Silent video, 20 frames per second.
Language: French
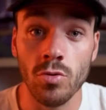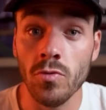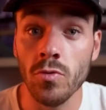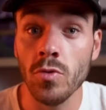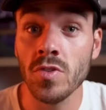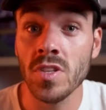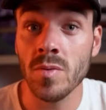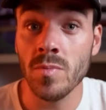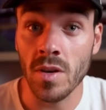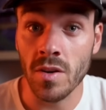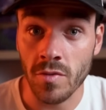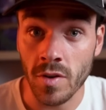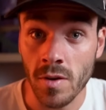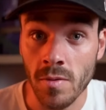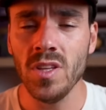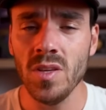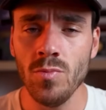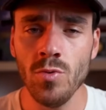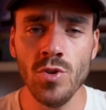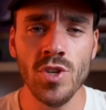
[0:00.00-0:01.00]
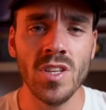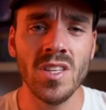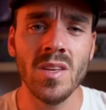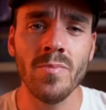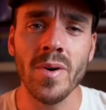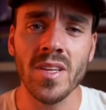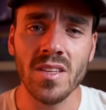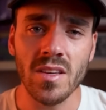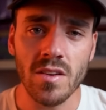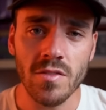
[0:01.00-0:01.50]
Et je trouve que c'est bien fait. Au début, j'étais
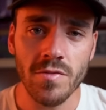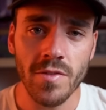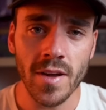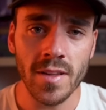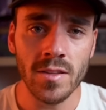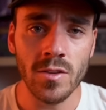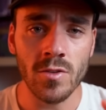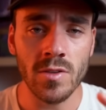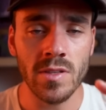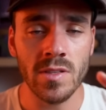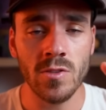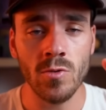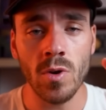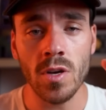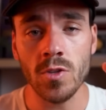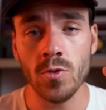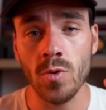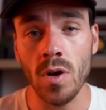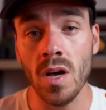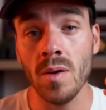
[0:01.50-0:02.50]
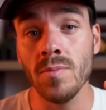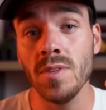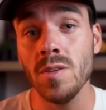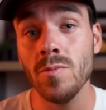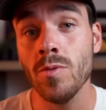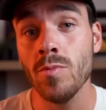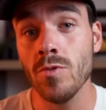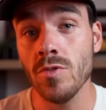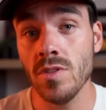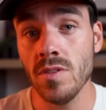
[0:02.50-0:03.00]
pas très fan que l'histoire soit un
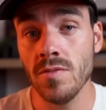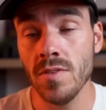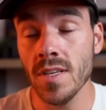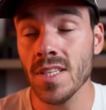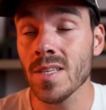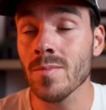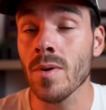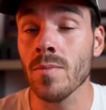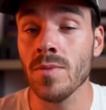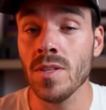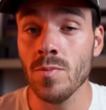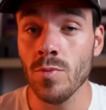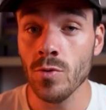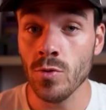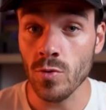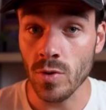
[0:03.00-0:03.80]
petit peu modifiée, ça m'a un petit